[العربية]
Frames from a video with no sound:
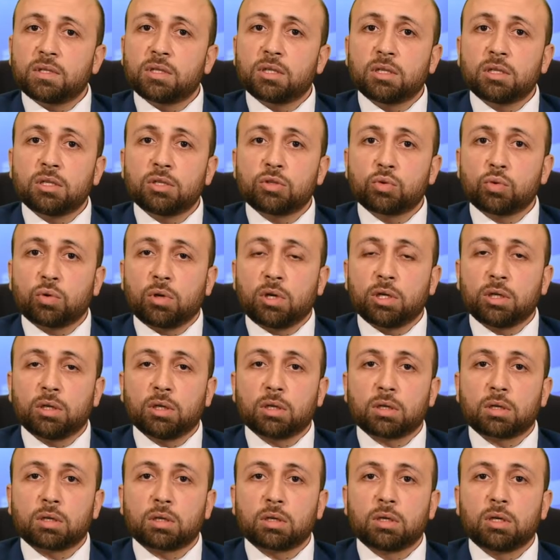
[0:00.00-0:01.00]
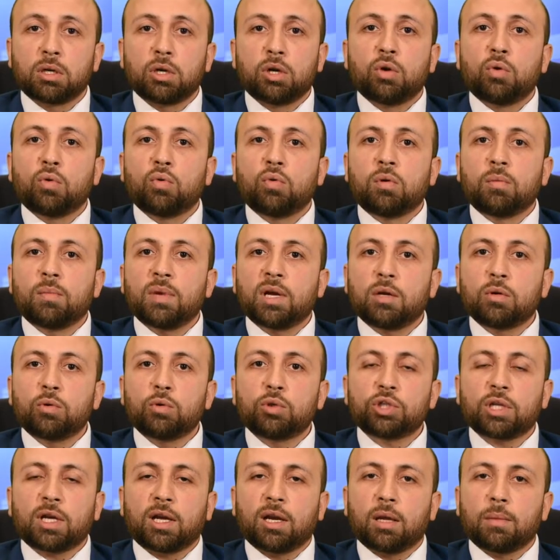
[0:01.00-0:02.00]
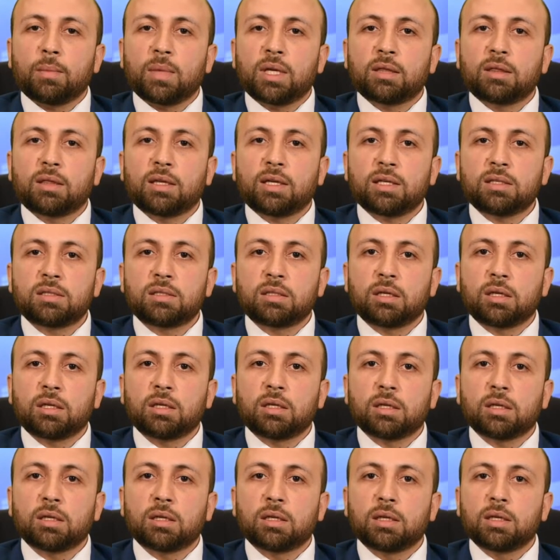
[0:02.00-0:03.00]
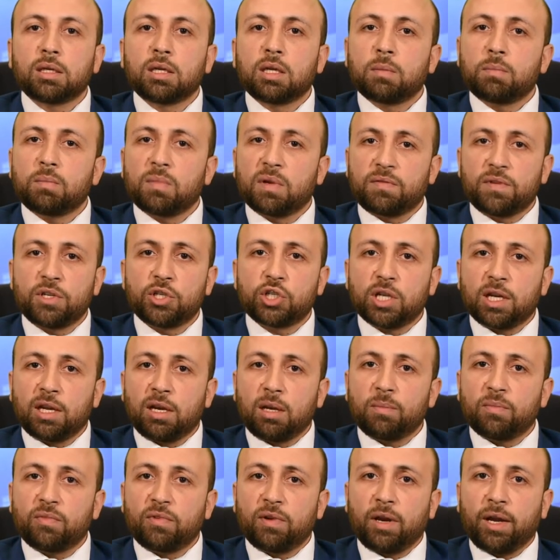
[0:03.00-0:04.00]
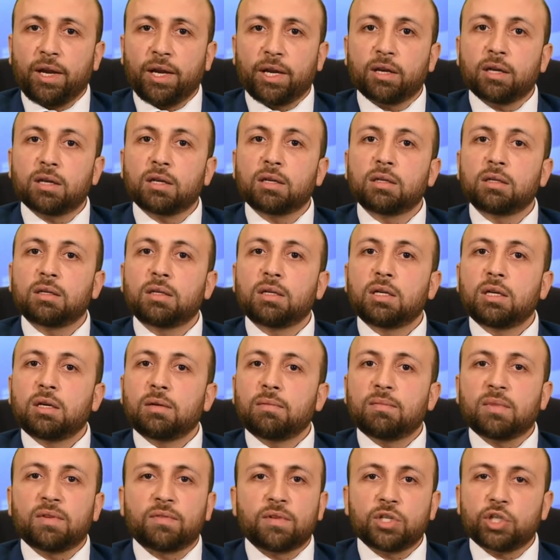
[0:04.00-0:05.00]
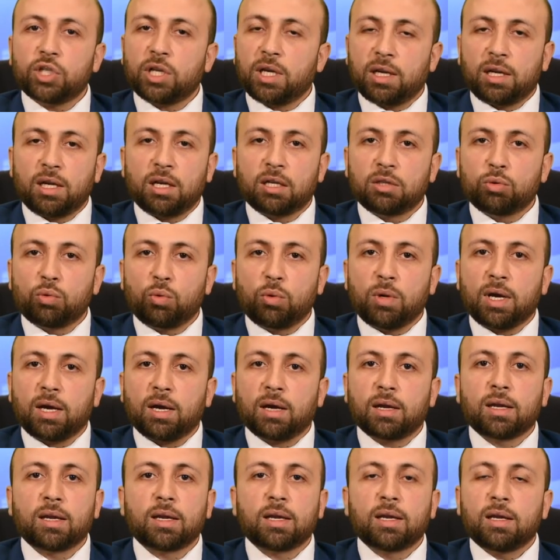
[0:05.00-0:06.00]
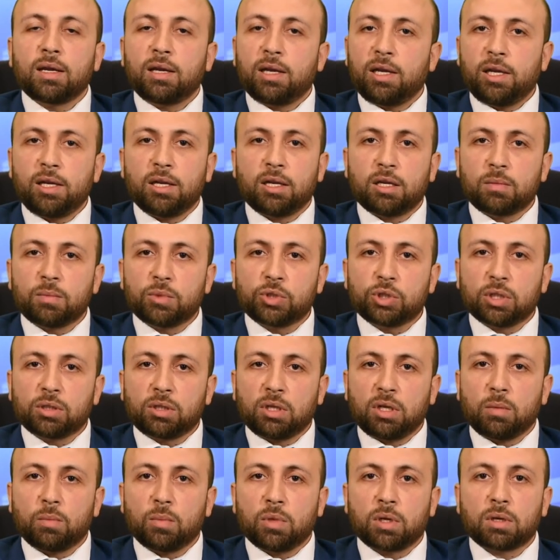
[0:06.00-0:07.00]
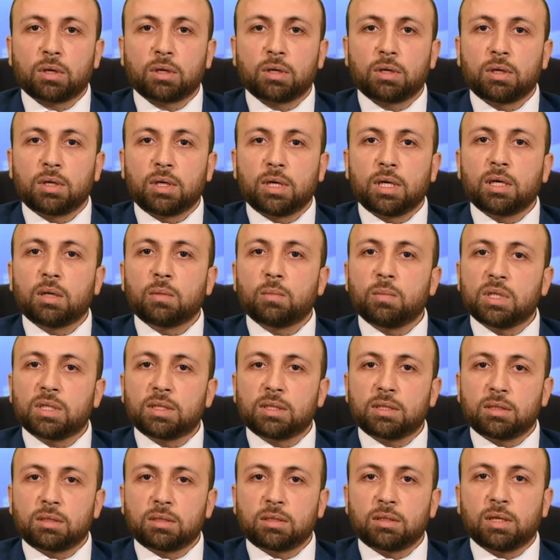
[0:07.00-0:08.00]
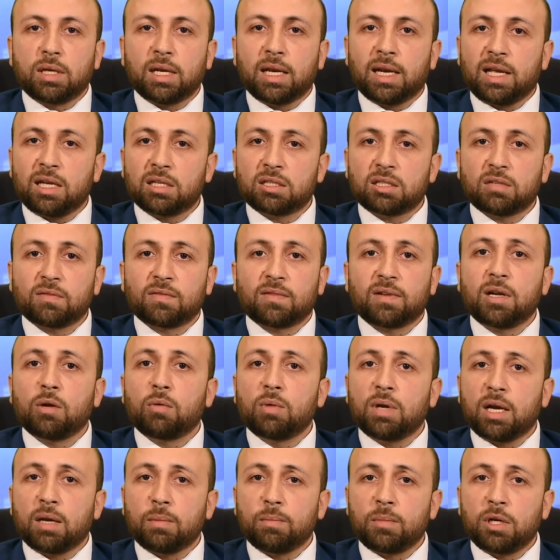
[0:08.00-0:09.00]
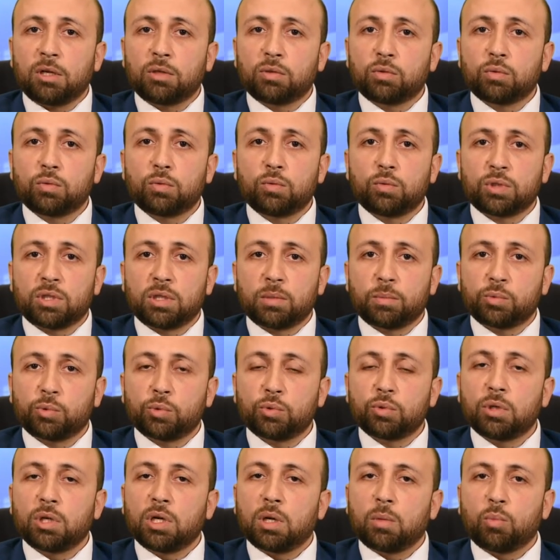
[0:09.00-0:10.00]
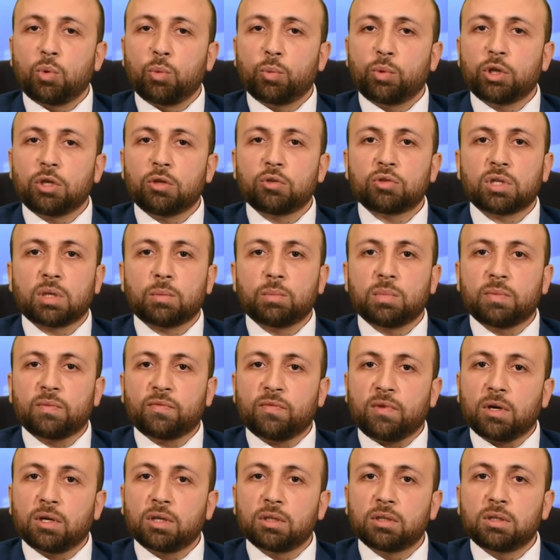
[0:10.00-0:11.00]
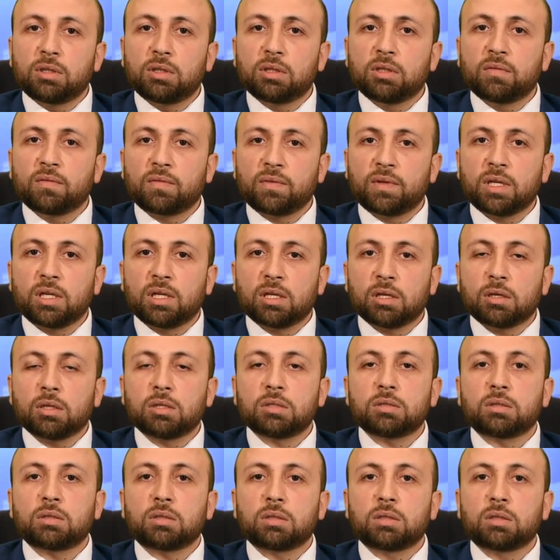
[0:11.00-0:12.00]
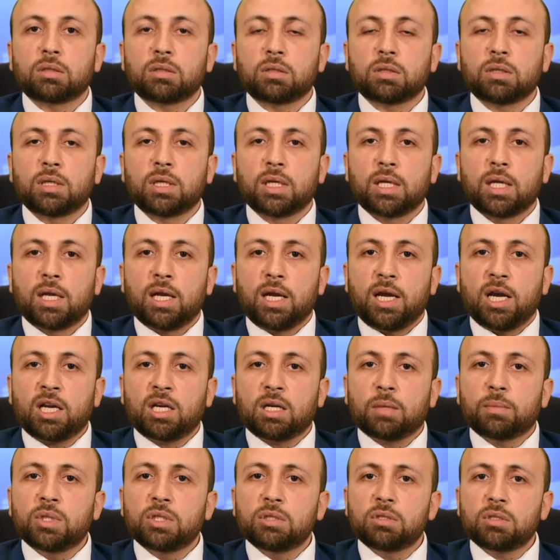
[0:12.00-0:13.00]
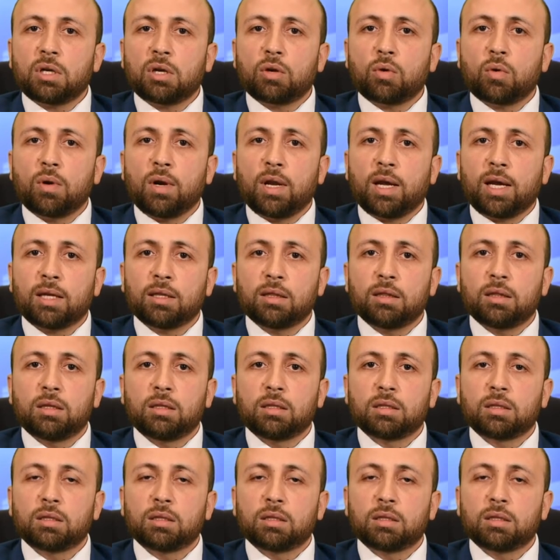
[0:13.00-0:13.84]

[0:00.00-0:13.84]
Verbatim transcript: سن صغير وملوش علامات تحذيرية مفيش ألم في العين مفيش حاجة هتوجعك عينك مش هتحمر بس للأسف لو أهملته وسبته ممكن يسبب فقد في النظر احنا بننصح كل حد